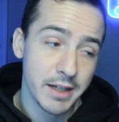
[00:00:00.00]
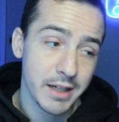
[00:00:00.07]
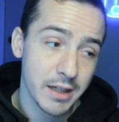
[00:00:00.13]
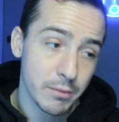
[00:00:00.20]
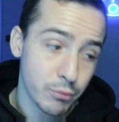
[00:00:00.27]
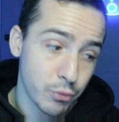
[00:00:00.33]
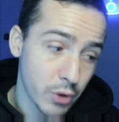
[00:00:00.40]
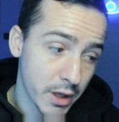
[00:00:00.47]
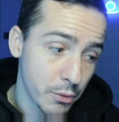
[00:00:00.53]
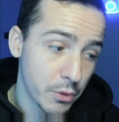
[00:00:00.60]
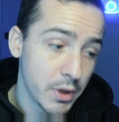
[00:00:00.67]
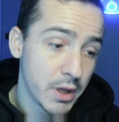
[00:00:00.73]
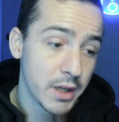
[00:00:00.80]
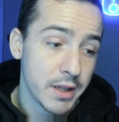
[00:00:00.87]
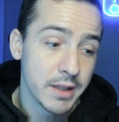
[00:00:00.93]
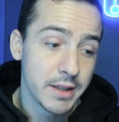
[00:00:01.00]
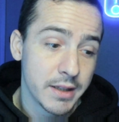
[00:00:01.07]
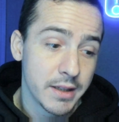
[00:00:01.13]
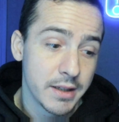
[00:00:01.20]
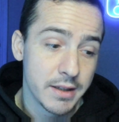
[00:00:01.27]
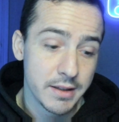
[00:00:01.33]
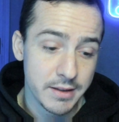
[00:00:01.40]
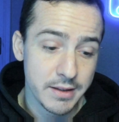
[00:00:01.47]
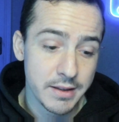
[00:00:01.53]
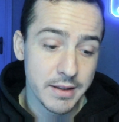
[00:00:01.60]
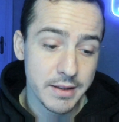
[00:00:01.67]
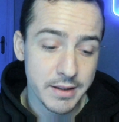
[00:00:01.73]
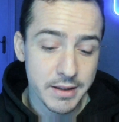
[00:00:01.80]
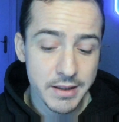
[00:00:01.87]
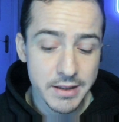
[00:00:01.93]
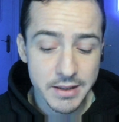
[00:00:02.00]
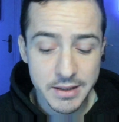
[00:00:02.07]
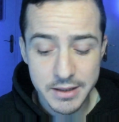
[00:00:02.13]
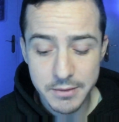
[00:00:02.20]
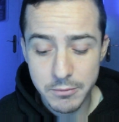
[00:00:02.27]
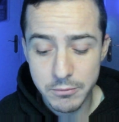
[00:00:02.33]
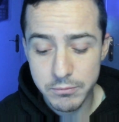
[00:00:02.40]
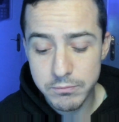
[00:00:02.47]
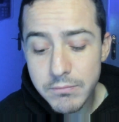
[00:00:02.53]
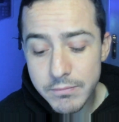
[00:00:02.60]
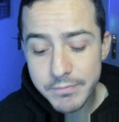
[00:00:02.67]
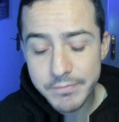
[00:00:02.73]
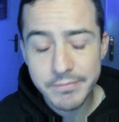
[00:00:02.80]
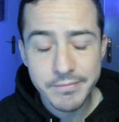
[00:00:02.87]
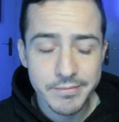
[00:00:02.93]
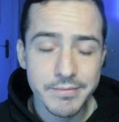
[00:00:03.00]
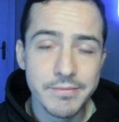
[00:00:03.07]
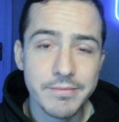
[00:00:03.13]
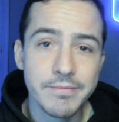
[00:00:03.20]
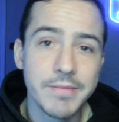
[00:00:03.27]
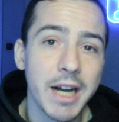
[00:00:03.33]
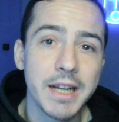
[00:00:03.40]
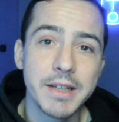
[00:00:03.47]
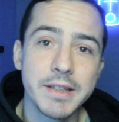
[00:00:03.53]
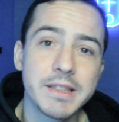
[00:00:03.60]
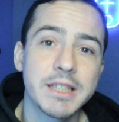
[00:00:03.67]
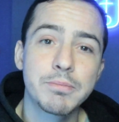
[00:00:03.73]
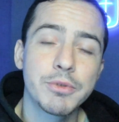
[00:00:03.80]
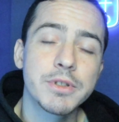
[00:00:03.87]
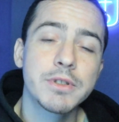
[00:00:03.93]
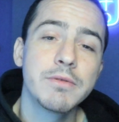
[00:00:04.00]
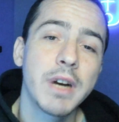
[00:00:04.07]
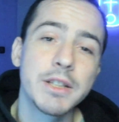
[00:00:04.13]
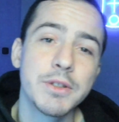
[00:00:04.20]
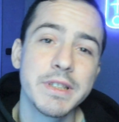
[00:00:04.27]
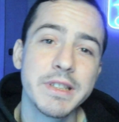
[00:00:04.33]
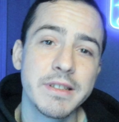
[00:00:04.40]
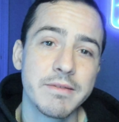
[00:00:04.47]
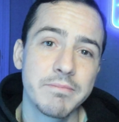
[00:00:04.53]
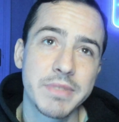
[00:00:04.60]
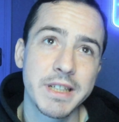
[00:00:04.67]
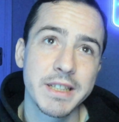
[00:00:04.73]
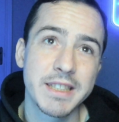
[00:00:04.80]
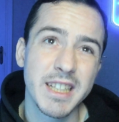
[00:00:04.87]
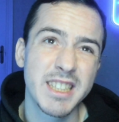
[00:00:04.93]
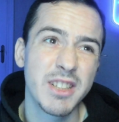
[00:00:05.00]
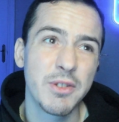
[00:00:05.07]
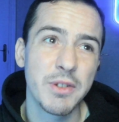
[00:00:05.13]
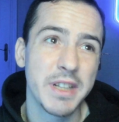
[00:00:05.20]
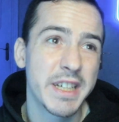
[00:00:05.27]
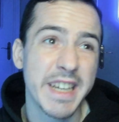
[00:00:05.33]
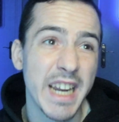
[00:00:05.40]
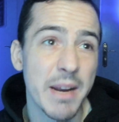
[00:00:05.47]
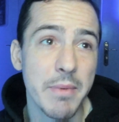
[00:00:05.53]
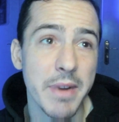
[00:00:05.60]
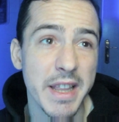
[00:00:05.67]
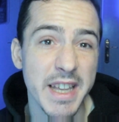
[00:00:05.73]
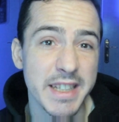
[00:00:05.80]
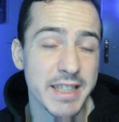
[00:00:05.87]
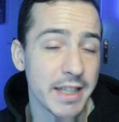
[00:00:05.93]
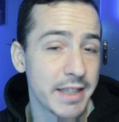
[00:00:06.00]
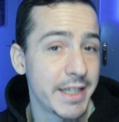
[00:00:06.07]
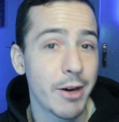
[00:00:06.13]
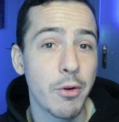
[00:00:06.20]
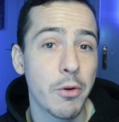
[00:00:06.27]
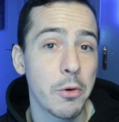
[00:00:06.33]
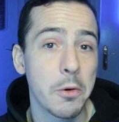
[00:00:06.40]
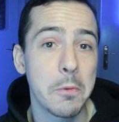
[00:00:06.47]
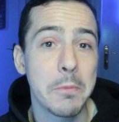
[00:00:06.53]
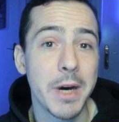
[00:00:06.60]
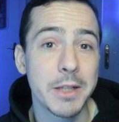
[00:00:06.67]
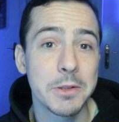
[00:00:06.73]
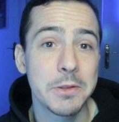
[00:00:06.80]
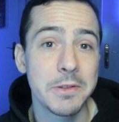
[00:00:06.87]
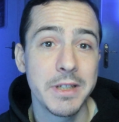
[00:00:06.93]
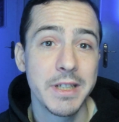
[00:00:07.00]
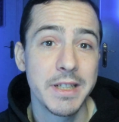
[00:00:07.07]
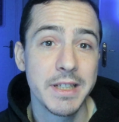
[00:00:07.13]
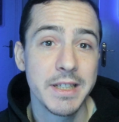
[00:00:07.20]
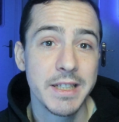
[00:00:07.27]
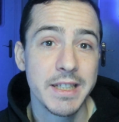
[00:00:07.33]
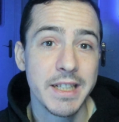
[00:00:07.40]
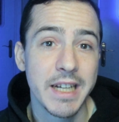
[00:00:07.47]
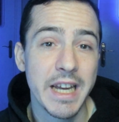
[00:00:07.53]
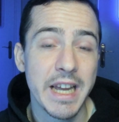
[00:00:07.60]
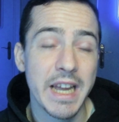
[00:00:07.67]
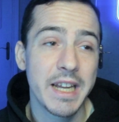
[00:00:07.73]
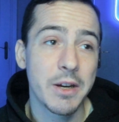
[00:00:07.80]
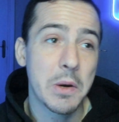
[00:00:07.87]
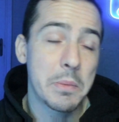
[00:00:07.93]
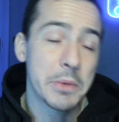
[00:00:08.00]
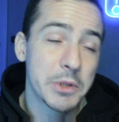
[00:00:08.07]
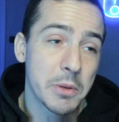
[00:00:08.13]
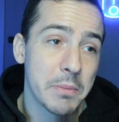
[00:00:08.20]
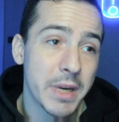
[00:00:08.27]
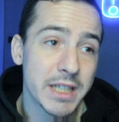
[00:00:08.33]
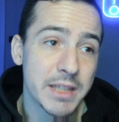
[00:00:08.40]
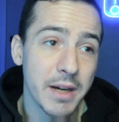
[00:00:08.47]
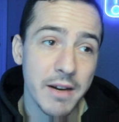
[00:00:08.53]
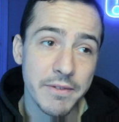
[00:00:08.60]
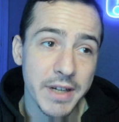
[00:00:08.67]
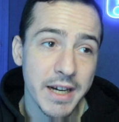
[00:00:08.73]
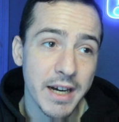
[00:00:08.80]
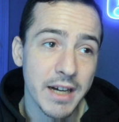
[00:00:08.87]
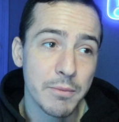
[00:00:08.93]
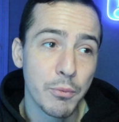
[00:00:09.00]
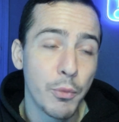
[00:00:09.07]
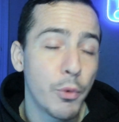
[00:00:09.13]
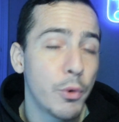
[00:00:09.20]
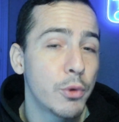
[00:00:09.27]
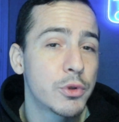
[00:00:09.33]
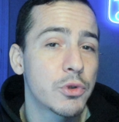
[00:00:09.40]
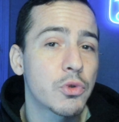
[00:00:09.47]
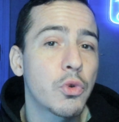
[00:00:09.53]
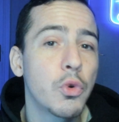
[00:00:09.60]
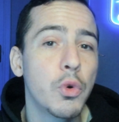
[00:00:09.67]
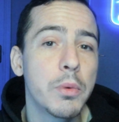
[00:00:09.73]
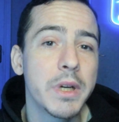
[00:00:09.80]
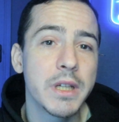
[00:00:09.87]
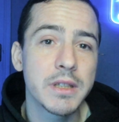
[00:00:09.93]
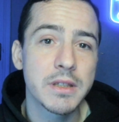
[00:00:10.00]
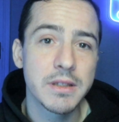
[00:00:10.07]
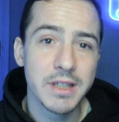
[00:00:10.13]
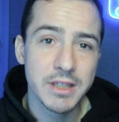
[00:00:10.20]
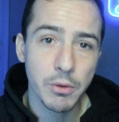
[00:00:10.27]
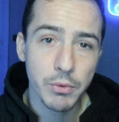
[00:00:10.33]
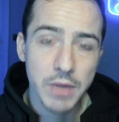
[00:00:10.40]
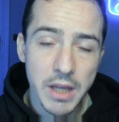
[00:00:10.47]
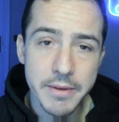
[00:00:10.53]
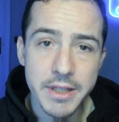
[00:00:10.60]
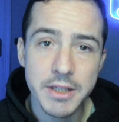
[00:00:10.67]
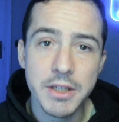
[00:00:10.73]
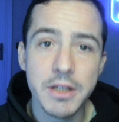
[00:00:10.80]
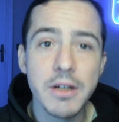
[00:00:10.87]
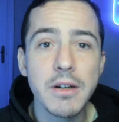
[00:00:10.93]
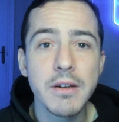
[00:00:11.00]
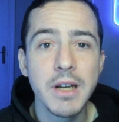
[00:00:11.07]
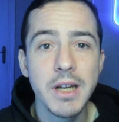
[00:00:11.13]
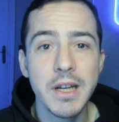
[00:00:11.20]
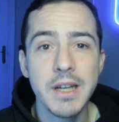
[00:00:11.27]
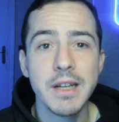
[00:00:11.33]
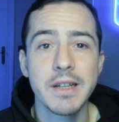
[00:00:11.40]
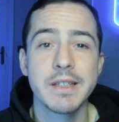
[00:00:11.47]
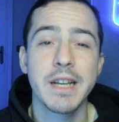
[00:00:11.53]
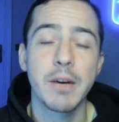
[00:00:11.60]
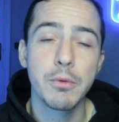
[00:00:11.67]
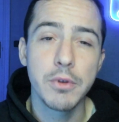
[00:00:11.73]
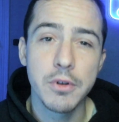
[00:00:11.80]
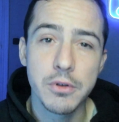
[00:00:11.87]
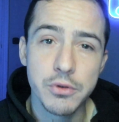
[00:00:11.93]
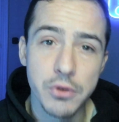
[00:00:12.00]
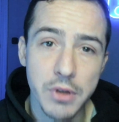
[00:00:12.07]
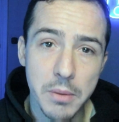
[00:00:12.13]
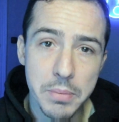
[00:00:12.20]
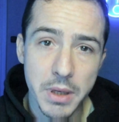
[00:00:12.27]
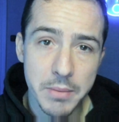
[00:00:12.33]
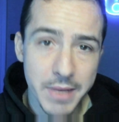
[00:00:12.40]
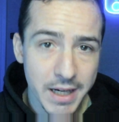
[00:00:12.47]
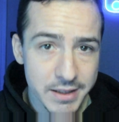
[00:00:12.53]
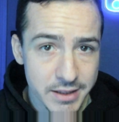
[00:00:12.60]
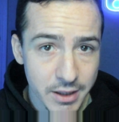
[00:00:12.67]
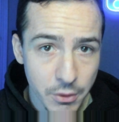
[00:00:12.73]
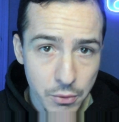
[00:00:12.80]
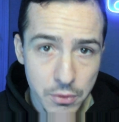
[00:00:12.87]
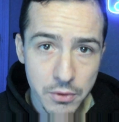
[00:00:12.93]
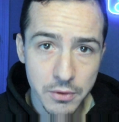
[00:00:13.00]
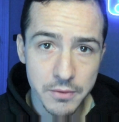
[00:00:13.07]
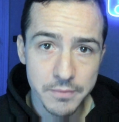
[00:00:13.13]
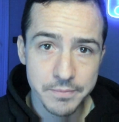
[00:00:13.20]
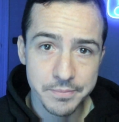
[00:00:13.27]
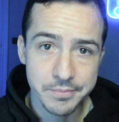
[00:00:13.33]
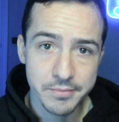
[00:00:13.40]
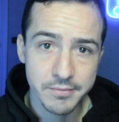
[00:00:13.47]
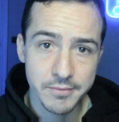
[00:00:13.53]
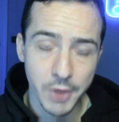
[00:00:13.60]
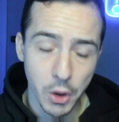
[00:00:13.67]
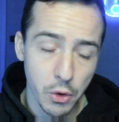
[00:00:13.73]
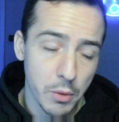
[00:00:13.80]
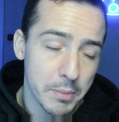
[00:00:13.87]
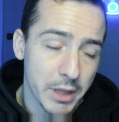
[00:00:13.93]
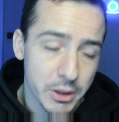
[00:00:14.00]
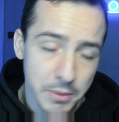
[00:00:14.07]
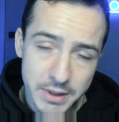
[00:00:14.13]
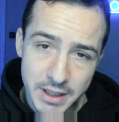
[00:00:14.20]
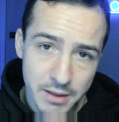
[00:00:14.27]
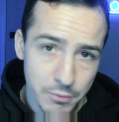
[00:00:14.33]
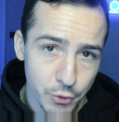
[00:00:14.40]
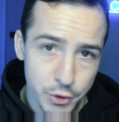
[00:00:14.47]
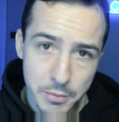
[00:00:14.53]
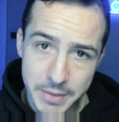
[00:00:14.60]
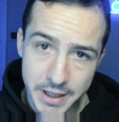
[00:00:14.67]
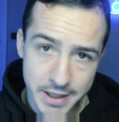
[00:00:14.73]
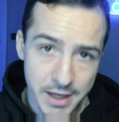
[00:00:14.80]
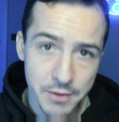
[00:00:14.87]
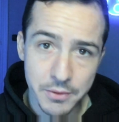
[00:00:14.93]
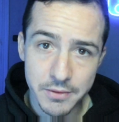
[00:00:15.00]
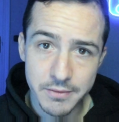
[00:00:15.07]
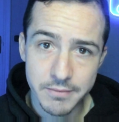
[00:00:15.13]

wow, eh, eh, vale, después de un año que está siendo increíble de Santiago Colombato, como es normal, se van a fijar muchos clubes de segunda división y algunos que otros de primera, seguro. Colombato va a tener mucho mercado.